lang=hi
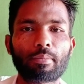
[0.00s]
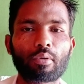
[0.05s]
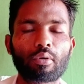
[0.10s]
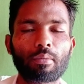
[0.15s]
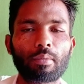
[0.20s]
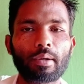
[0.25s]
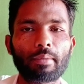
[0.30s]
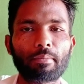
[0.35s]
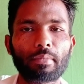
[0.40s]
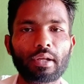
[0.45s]

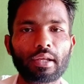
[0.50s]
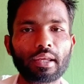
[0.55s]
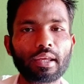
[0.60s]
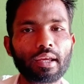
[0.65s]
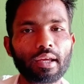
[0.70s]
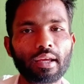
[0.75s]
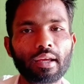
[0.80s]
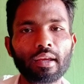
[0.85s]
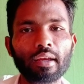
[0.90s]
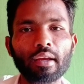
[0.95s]
प्रॉब्लम नहीं
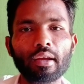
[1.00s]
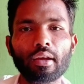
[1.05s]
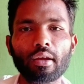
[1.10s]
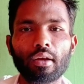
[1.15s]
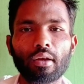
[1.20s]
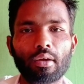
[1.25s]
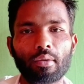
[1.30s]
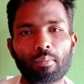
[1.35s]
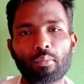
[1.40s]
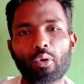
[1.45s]
है
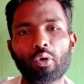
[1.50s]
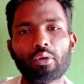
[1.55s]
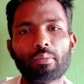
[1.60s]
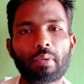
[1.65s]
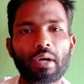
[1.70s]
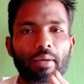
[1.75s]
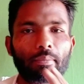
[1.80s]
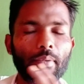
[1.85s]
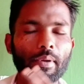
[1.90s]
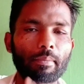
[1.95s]
बहुत
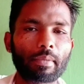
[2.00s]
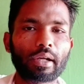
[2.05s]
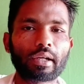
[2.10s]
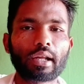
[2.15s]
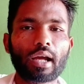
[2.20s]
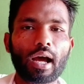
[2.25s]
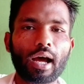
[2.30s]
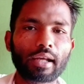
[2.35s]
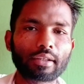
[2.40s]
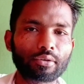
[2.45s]
बार पेमेंट
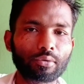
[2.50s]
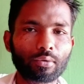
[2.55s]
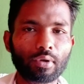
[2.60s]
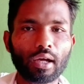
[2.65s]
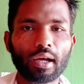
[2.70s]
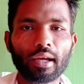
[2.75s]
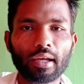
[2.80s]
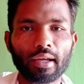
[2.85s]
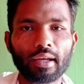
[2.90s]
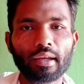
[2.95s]
आ
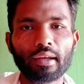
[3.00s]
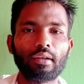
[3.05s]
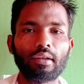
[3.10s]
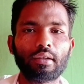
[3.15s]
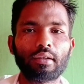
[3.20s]
चुका है